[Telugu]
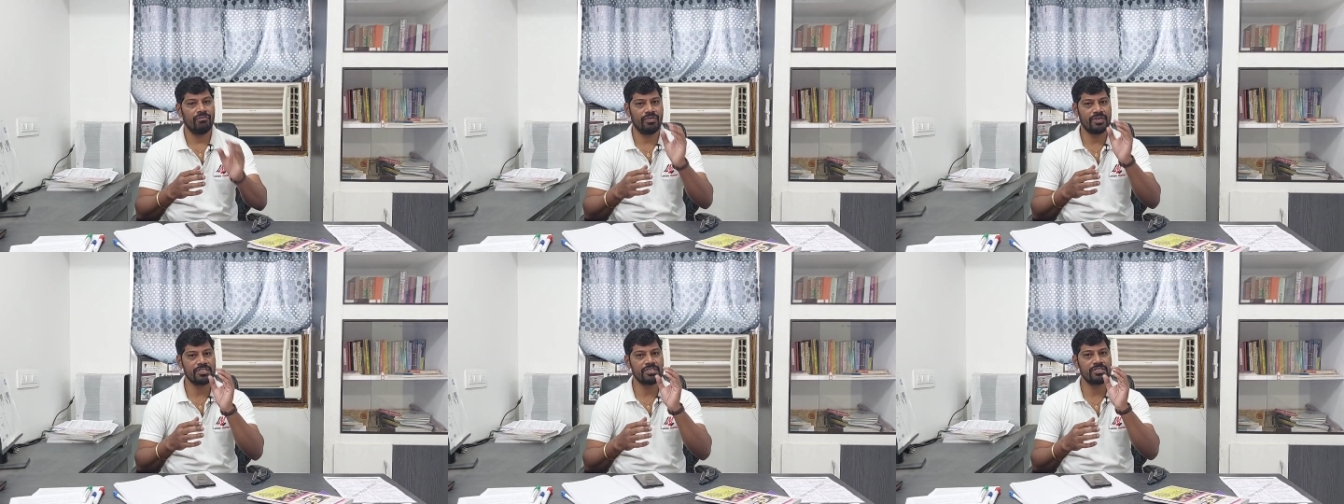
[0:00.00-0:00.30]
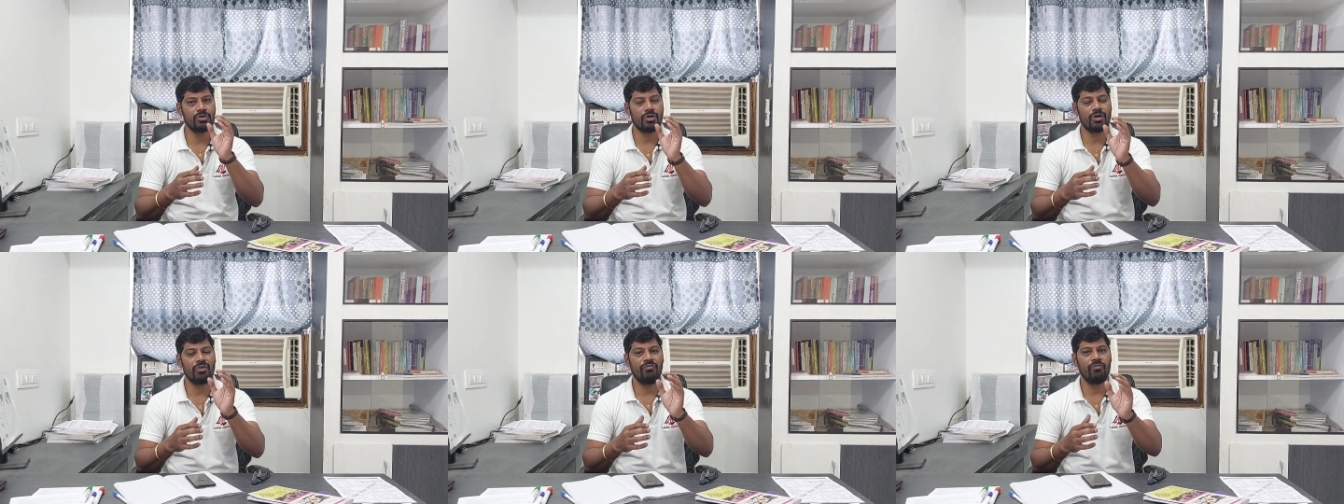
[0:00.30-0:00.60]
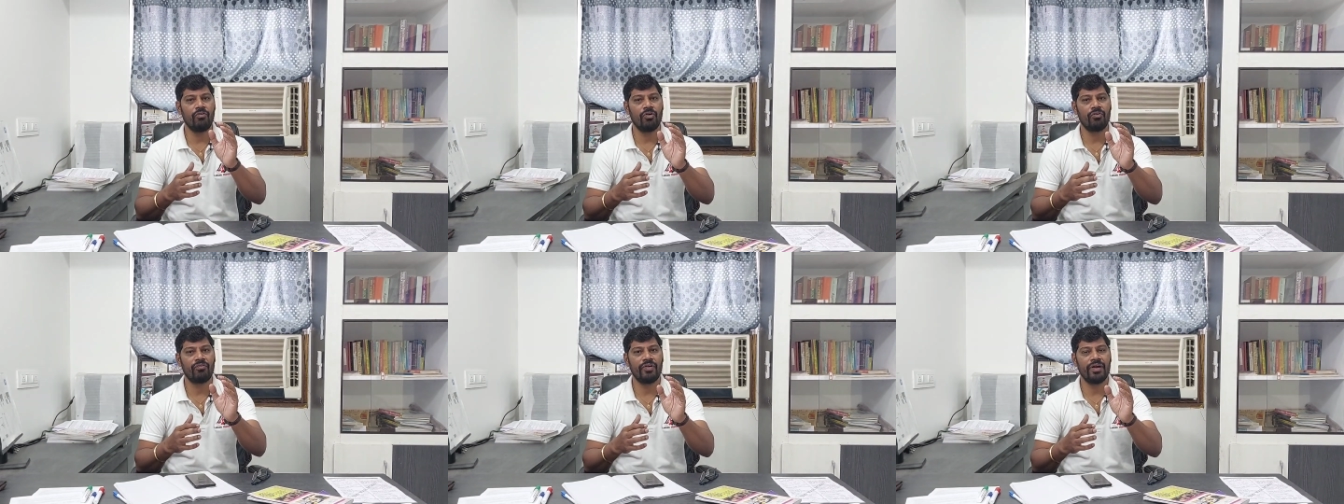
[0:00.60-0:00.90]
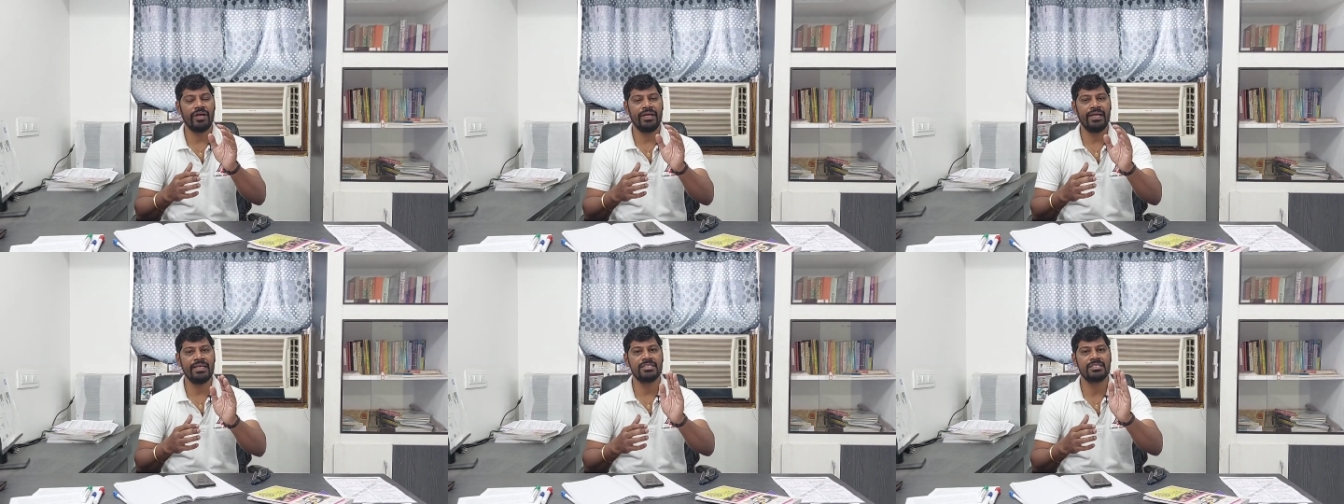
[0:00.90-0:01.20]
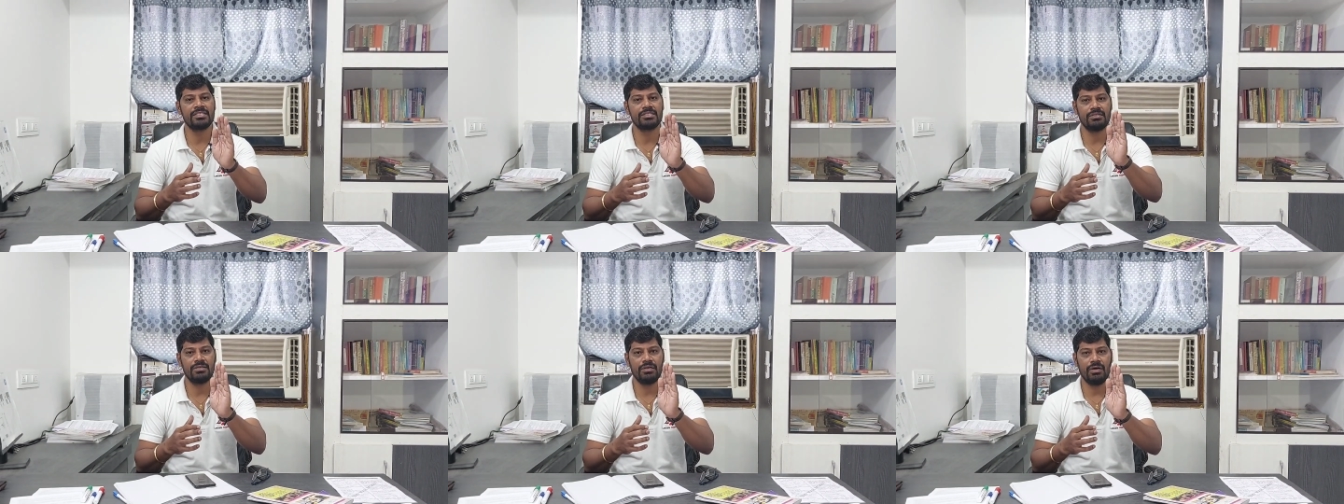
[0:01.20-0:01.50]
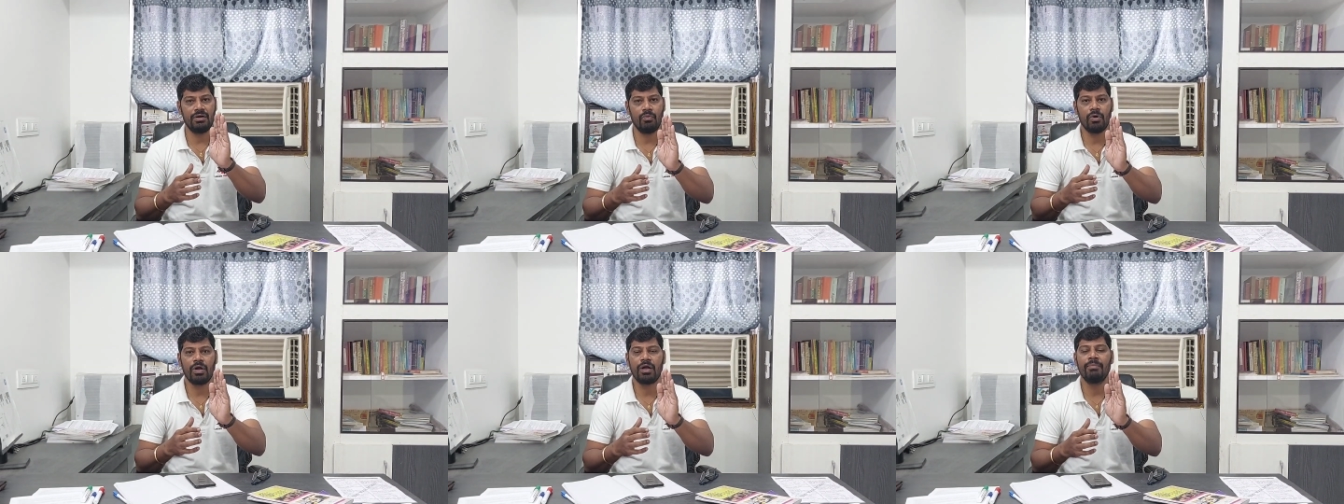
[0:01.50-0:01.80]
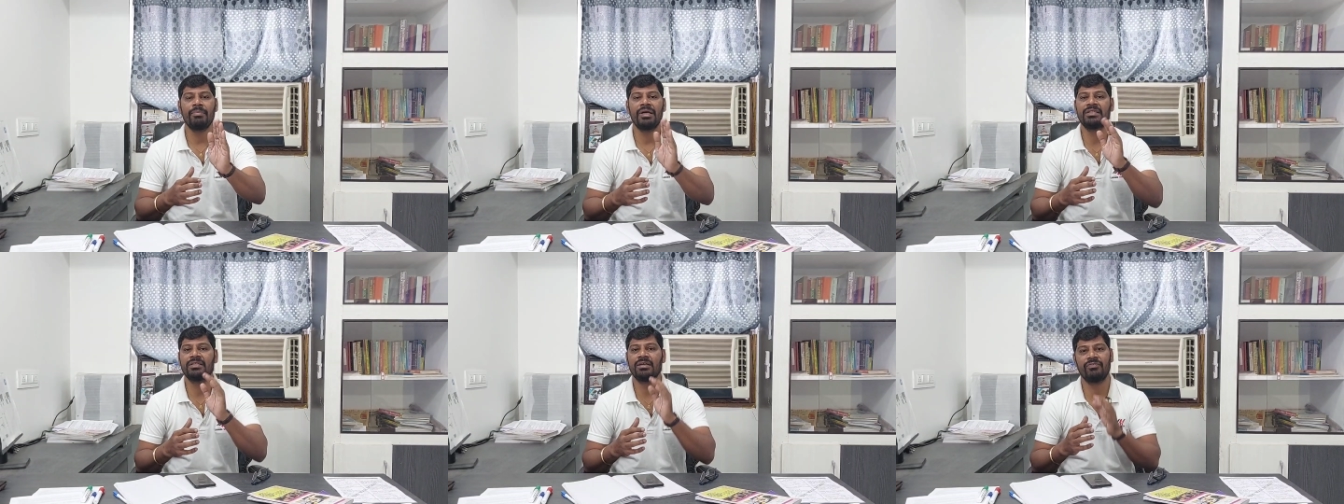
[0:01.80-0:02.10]
ఫస్ట్ ఒక ఫోర్ ఫైవ్ డేస్ ఒక
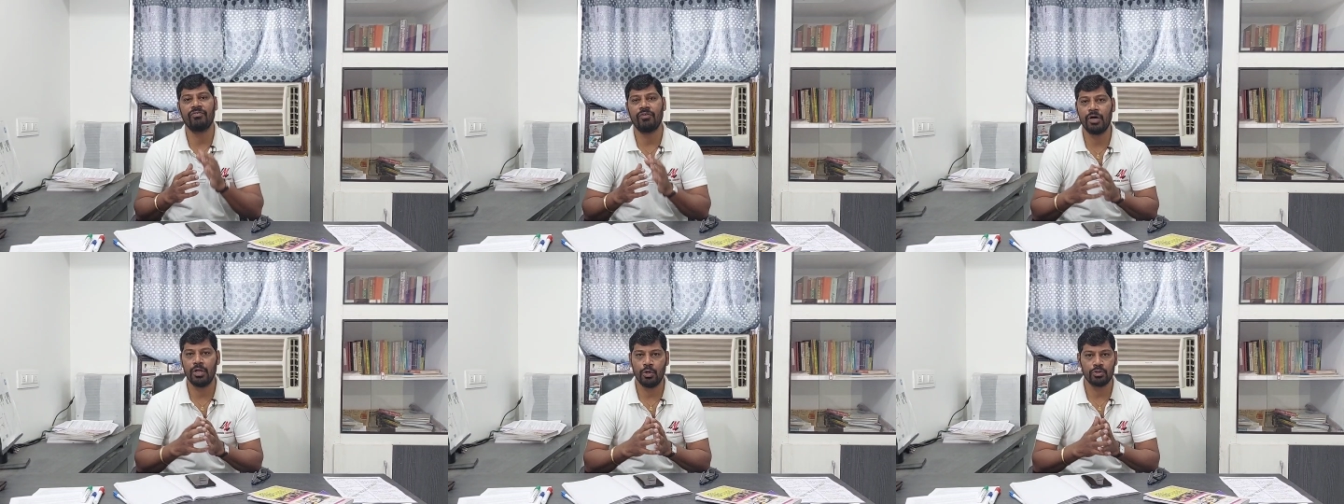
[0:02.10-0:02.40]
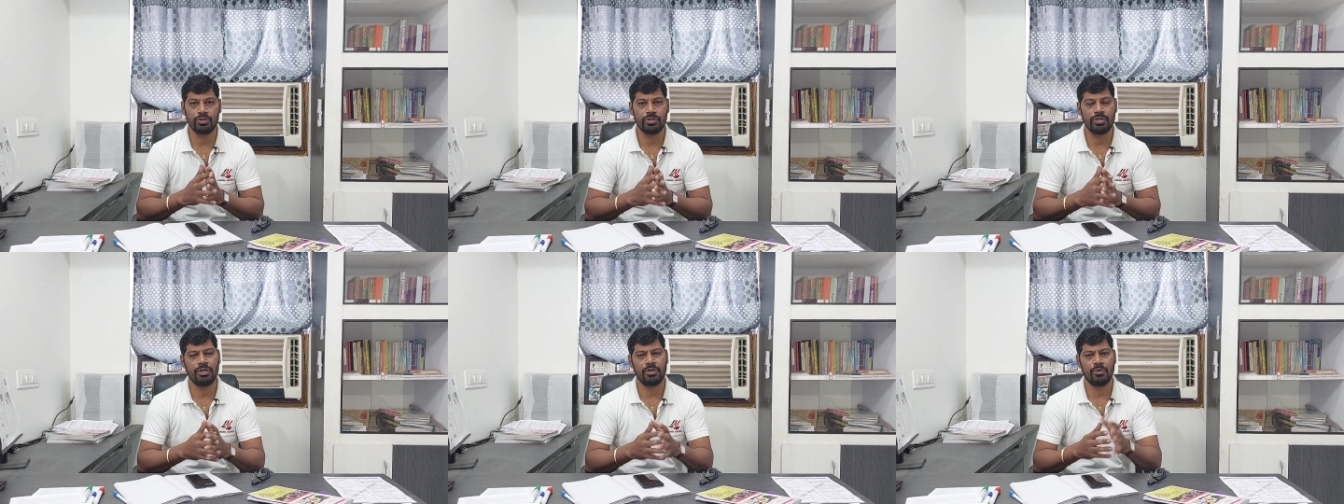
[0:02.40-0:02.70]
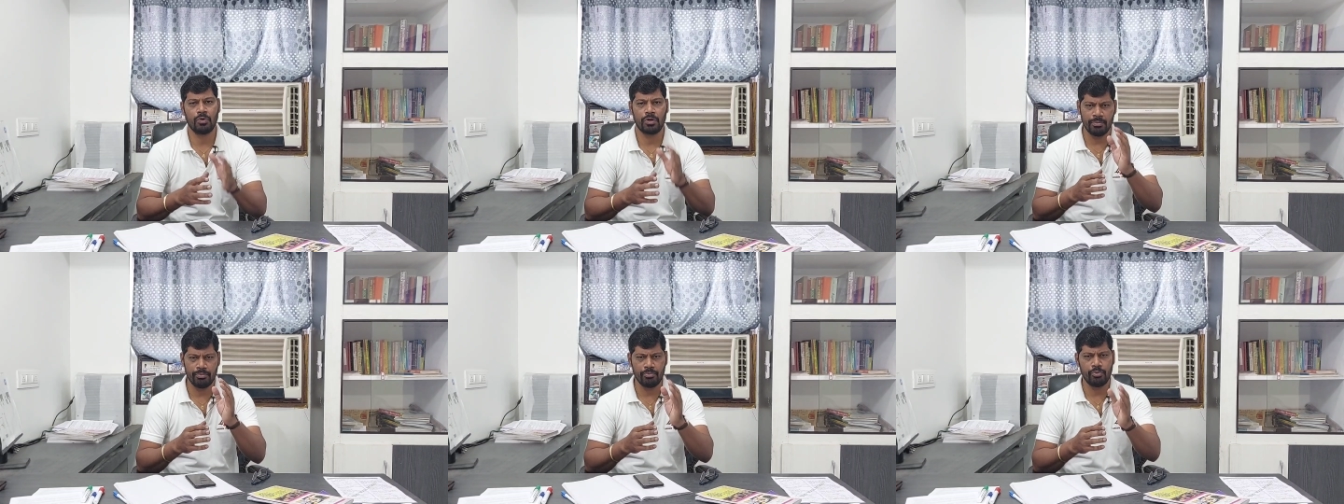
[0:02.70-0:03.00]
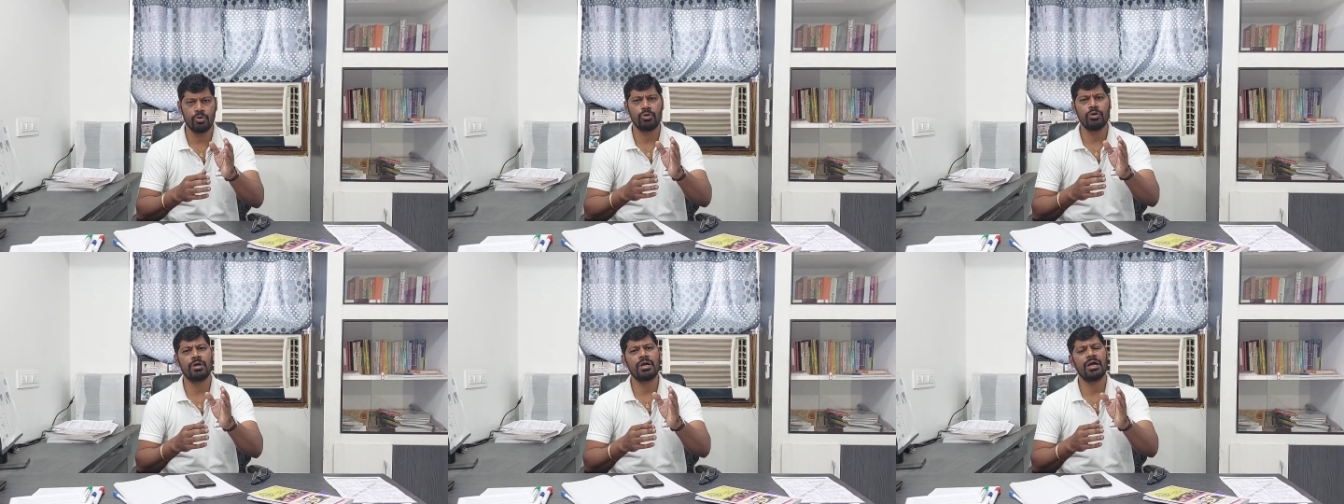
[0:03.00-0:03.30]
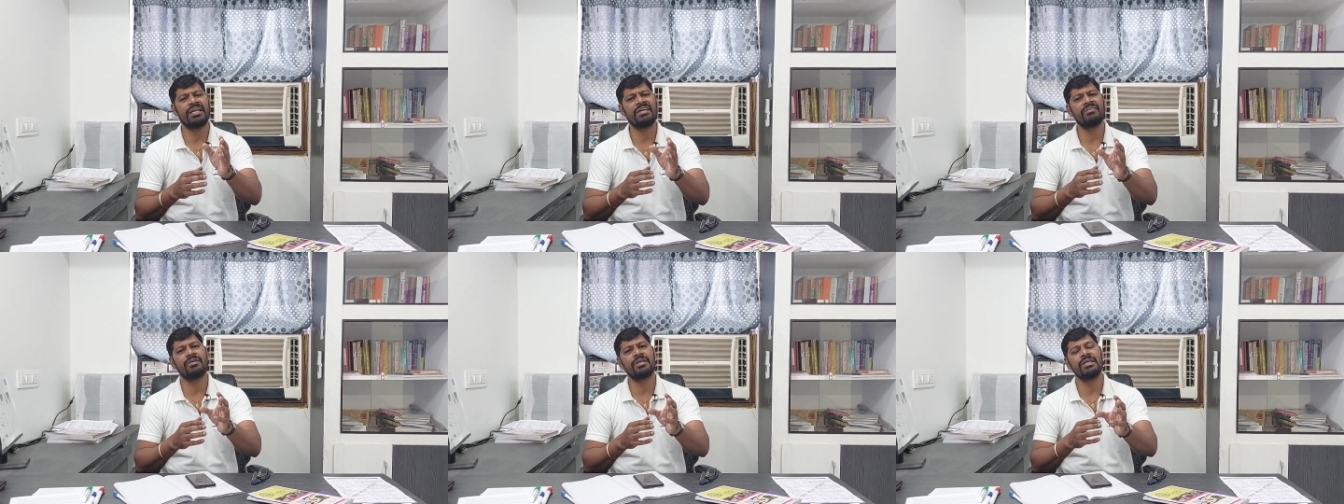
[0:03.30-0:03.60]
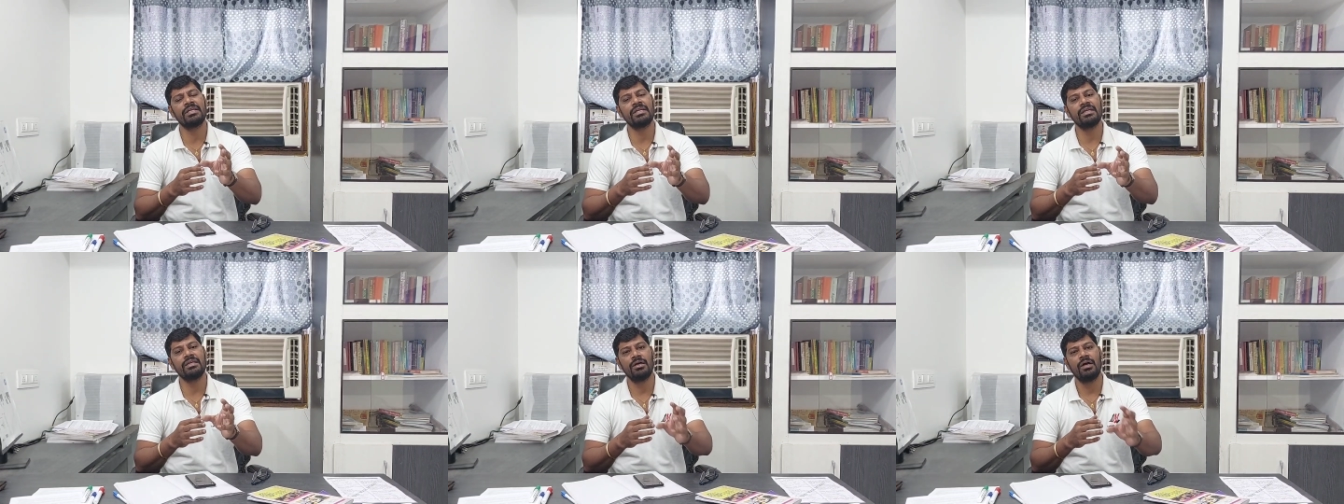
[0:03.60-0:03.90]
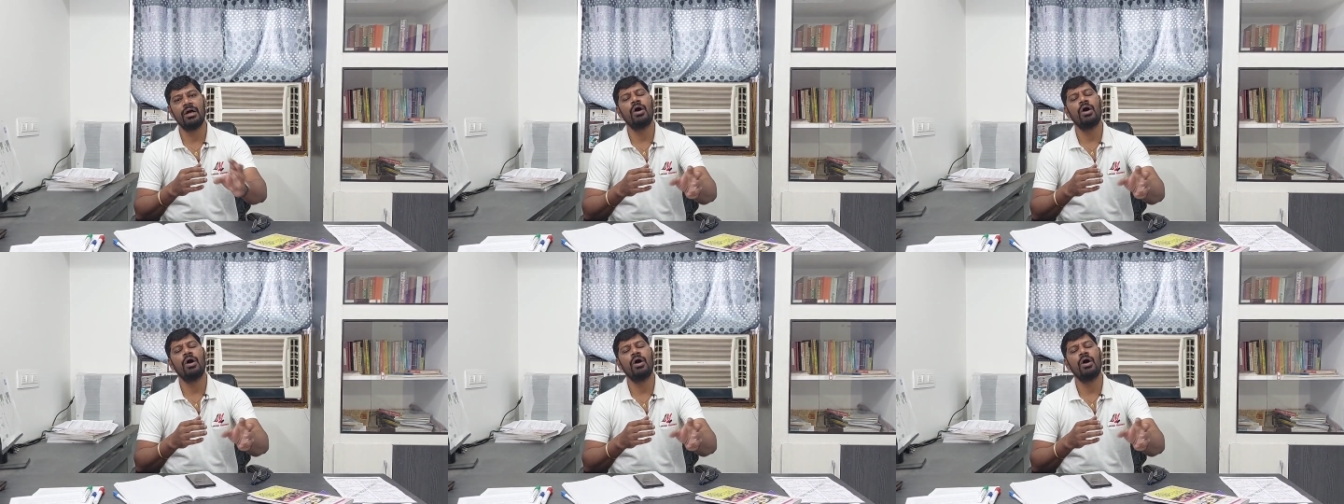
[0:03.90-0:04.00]
మెథడ్ ఫాలో అవుతున్నారు ఒక బుక్ కానివ్వండి